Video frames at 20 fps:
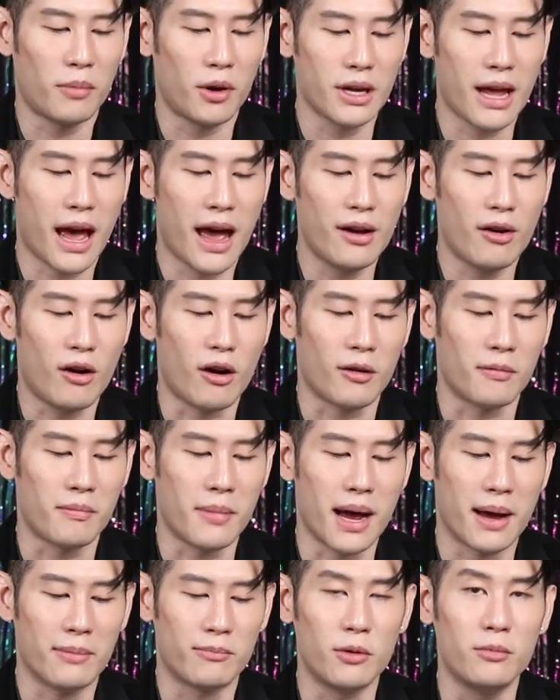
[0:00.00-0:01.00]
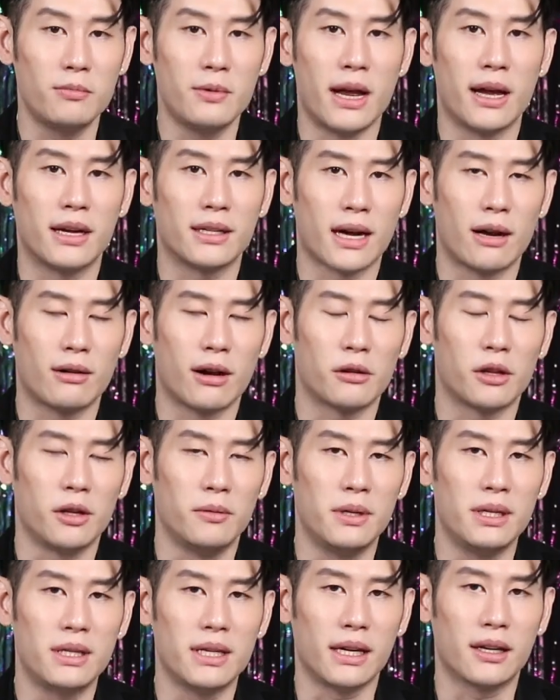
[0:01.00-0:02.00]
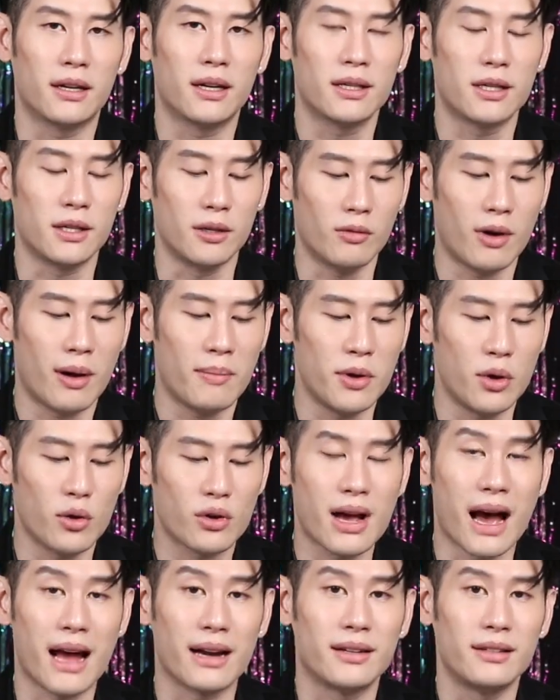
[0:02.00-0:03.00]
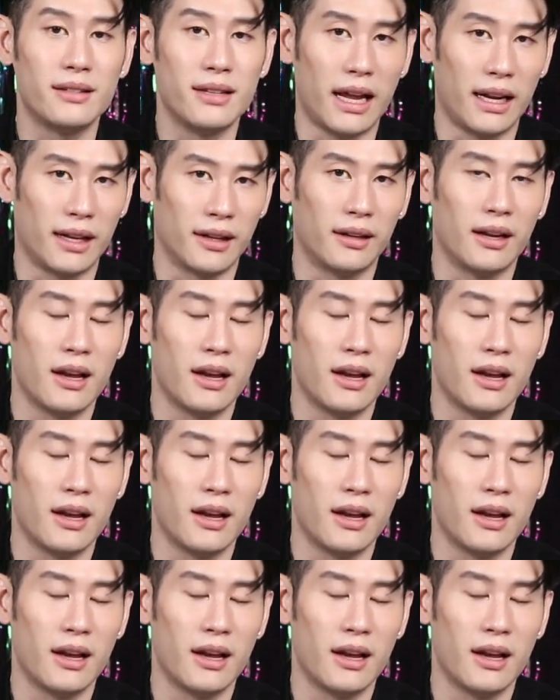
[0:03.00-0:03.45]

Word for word: พอย้ายออกมาปุ๊บเนี่ยชาวราศีพิจิกก็ถือว่ามีโอกาสเด่น